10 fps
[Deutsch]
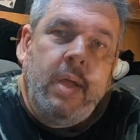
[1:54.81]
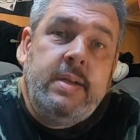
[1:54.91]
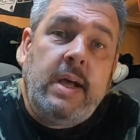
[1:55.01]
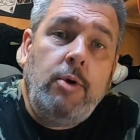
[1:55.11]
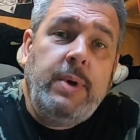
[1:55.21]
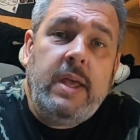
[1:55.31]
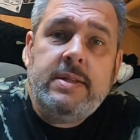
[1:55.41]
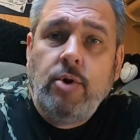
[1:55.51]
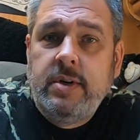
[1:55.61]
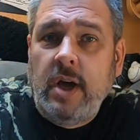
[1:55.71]
Darum geht
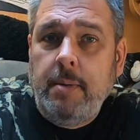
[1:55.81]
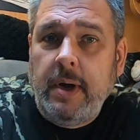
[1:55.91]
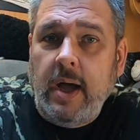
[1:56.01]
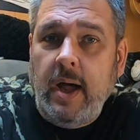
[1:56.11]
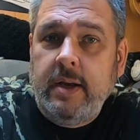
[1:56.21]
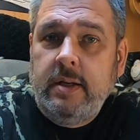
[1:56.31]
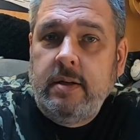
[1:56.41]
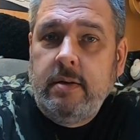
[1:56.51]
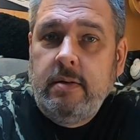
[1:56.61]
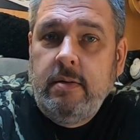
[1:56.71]
es heute aber gar
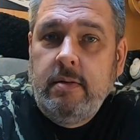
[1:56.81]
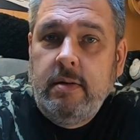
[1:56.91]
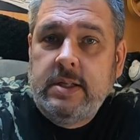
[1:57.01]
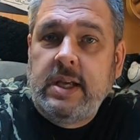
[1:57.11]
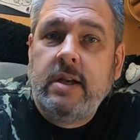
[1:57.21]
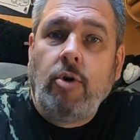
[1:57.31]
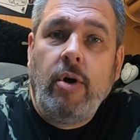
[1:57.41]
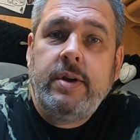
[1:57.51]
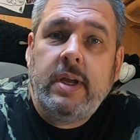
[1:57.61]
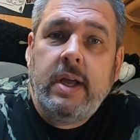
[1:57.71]
nicht, es geht
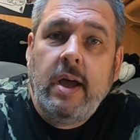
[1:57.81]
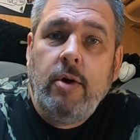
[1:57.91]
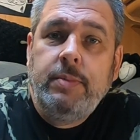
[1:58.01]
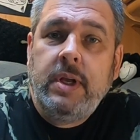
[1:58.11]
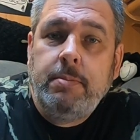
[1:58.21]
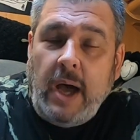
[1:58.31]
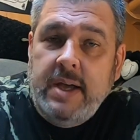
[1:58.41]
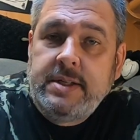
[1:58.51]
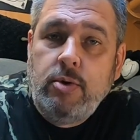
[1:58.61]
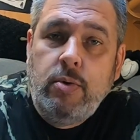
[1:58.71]
heute eher um die
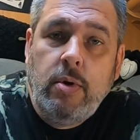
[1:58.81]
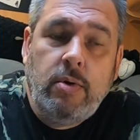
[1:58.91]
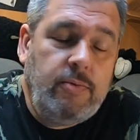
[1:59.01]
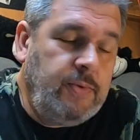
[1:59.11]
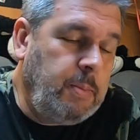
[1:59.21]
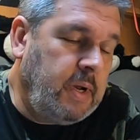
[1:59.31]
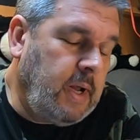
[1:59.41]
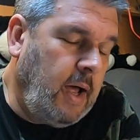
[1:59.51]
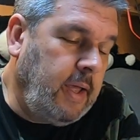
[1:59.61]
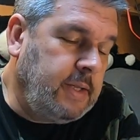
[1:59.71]
Preiserhöhung und wie man
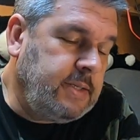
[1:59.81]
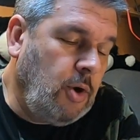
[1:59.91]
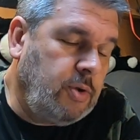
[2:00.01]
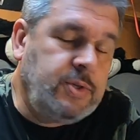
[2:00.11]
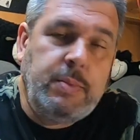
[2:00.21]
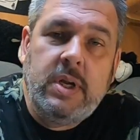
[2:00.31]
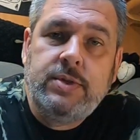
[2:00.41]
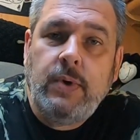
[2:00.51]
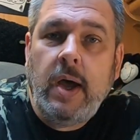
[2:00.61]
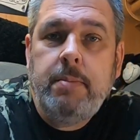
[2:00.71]
da jetzt noch
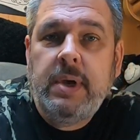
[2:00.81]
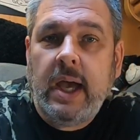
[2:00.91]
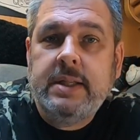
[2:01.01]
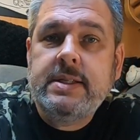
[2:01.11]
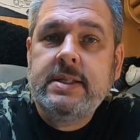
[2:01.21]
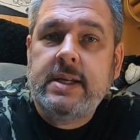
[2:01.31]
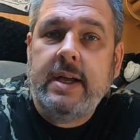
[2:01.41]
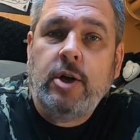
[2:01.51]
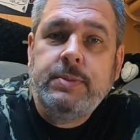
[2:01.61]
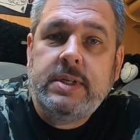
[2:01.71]
zumindest für einen begrenzten
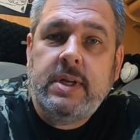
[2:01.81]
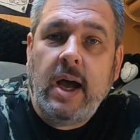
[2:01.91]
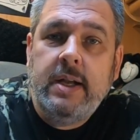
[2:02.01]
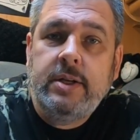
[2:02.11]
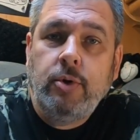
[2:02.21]
Zeitraum sich die alten